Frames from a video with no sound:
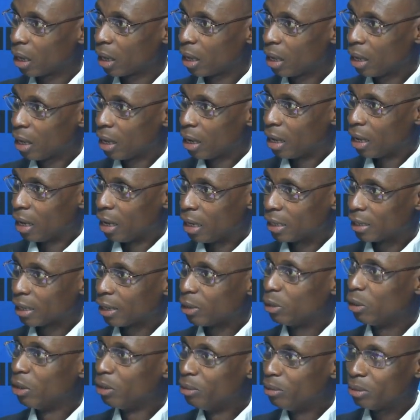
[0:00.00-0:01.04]
avancement. Et ça
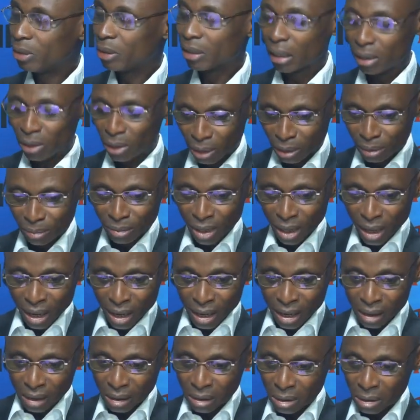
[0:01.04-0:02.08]
donne, ça donne
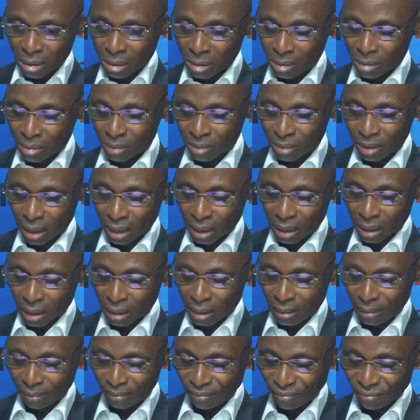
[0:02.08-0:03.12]
euh, des...